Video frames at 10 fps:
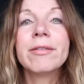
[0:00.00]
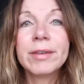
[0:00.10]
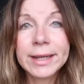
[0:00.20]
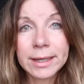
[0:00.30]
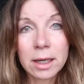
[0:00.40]

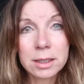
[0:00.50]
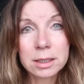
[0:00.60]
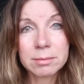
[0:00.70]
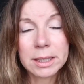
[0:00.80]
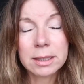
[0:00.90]
Weniger
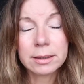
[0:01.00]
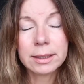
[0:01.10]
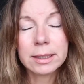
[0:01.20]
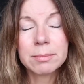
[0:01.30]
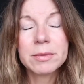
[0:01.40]
ist mehr,
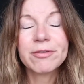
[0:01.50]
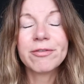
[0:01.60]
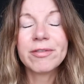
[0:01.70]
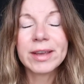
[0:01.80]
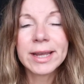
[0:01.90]
ihr Lieben,
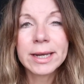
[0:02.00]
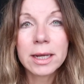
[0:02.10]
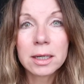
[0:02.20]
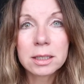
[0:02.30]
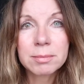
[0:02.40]

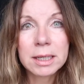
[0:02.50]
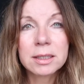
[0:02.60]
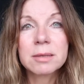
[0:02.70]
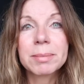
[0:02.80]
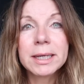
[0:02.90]
weniger ist mehr.
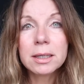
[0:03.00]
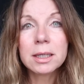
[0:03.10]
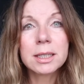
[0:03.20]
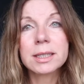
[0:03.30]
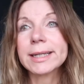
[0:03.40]
Das predige
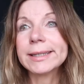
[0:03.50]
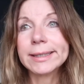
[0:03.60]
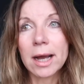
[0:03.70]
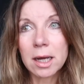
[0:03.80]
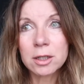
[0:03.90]
ich ja seit
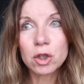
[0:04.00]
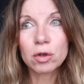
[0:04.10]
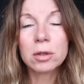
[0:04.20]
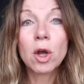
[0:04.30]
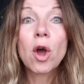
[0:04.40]
Jahren
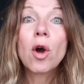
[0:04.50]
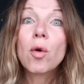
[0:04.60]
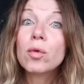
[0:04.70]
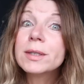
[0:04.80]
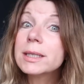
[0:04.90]
schon.
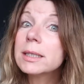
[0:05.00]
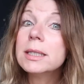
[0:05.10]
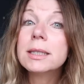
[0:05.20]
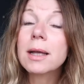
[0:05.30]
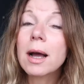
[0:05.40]
Und
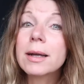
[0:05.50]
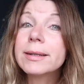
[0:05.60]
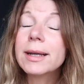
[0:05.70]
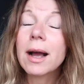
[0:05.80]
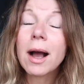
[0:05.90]
siehe da,
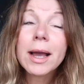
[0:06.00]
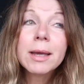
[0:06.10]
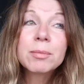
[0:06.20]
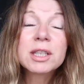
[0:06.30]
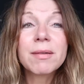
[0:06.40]
der
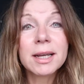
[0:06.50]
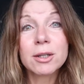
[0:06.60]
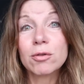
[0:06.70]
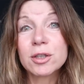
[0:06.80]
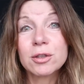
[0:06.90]
Hype
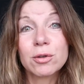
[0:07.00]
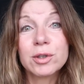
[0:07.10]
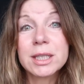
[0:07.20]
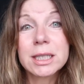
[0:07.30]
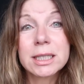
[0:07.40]

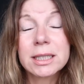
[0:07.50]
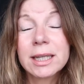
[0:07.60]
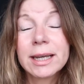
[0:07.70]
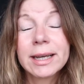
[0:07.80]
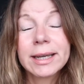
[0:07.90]
2019
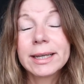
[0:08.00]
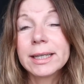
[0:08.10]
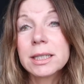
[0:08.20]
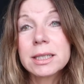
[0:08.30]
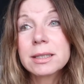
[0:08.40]

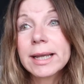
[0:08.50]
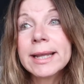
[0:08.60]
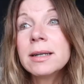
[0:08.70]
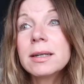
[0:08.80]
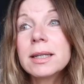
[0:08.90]
ist
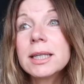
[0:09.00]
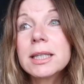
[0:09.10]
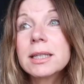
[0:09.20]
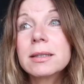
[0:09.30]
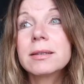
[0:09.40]

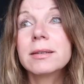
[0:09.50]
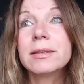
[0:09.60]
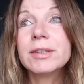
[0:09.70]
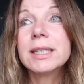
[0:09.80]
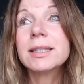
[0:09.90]
endlich
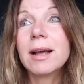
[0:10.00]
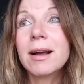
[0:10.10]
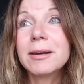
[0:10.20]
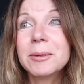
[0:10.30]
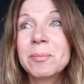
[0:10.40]
äh, wieder
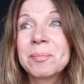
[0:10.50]
da